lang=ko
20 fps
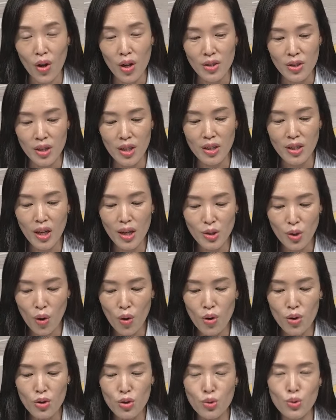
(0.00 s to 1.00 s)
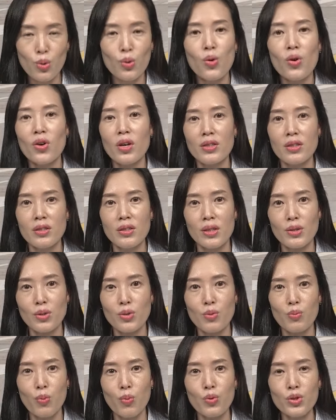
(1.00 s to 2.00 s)
특히나 서울 수도권 같은
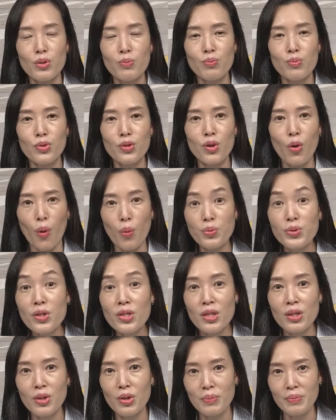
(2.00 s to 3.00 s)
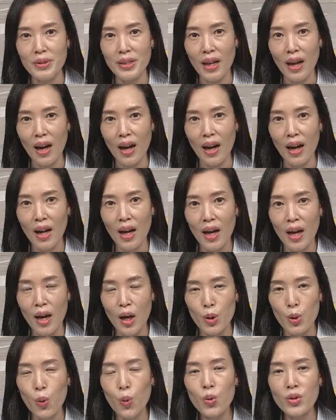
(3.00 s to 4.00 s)
데서는 보신 분이 없으실 겁니다.
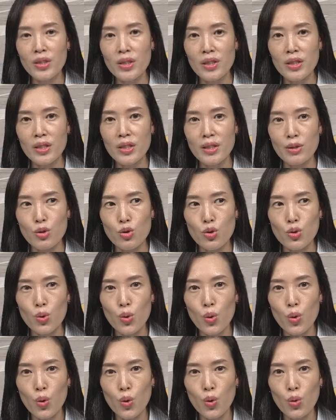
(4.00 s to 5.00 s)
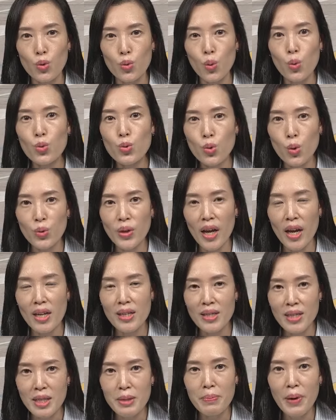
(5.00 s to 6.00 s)
요거는 주로 농촌의
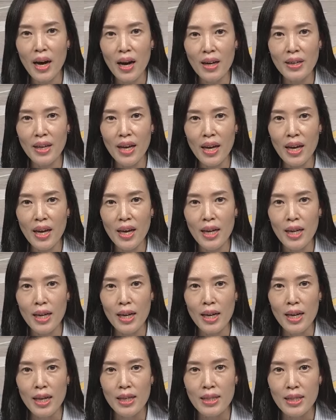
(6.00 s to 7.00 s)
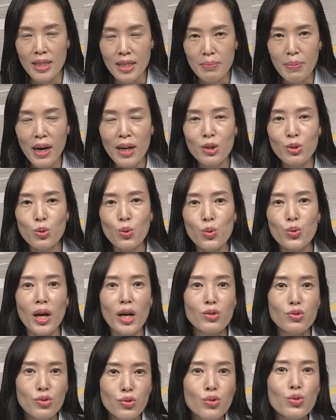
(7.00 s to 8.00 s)
지방의
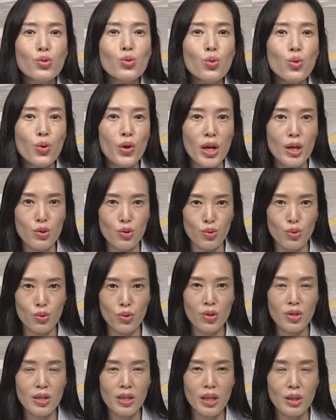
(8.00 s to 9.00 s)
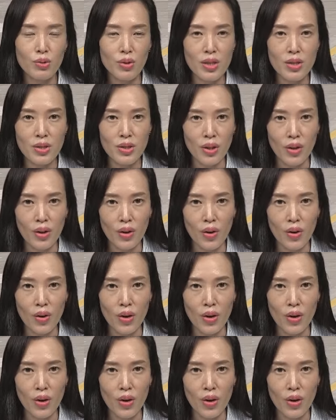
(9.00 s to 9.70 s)
지방도나 국도에 주로 설치가 돼 있어요.